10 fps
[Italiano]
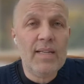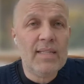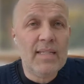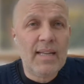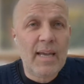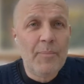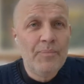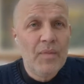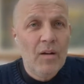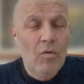
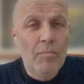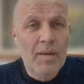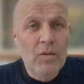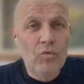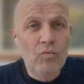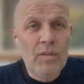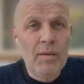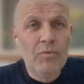essere combattute?